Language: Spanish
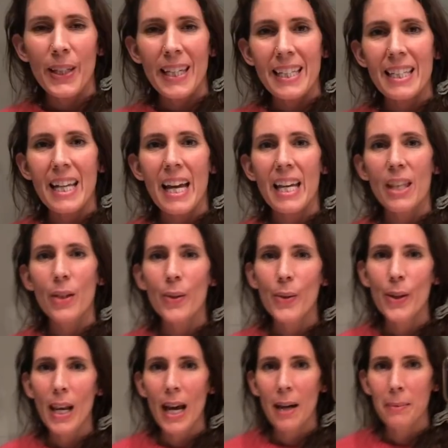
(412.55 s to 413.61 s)
Ya se ha
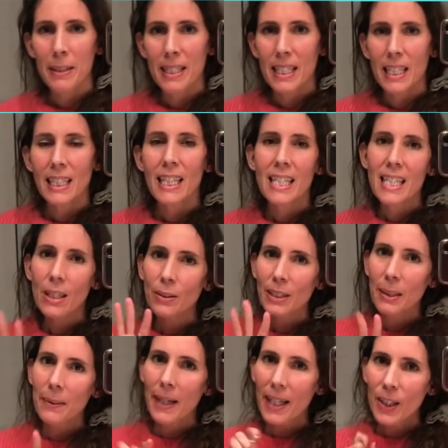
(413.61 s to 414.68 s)
ido la visita, he estado
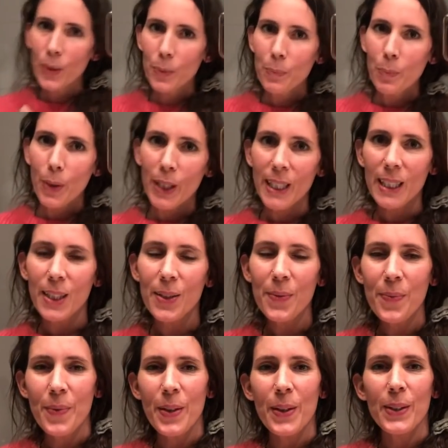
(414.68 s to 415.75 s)
trabajando un poquito,
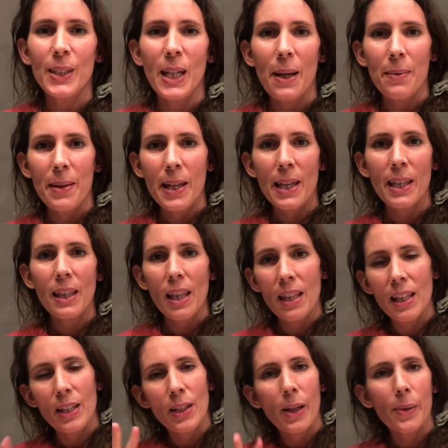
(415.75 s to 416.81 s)
otra vez,
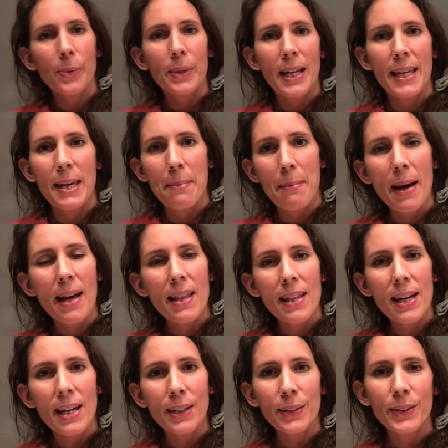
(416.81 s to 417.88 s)
haciendo alguna
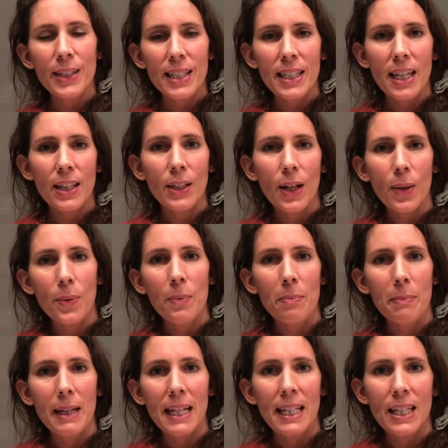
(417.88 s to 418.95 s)
llamada, contestando algún
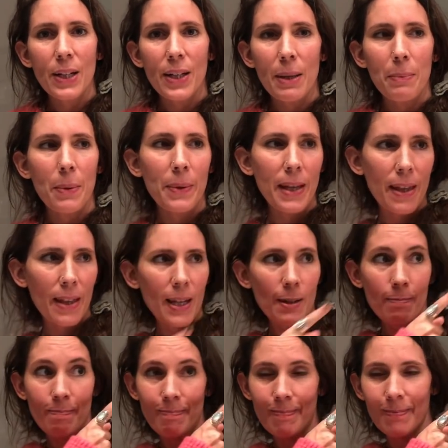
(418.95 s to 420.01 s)
mail y ahora me voy a dar
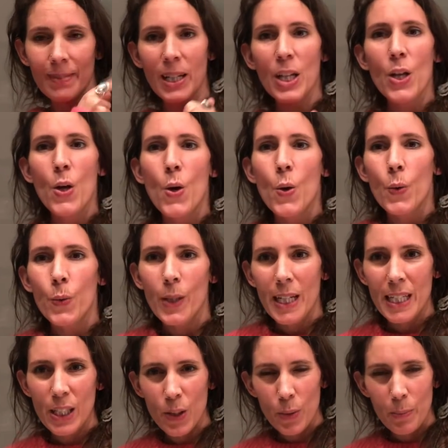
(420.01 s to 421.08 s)

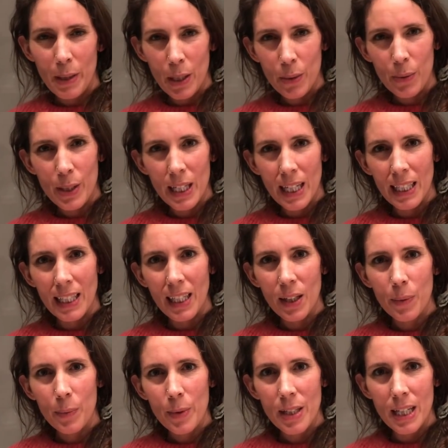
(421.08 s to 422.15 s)
una super ducha que
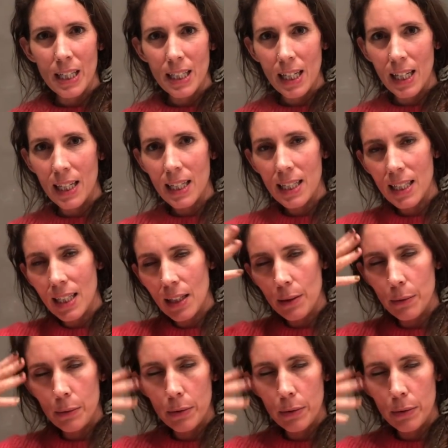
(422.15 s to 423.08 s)
tengo muchas ganas de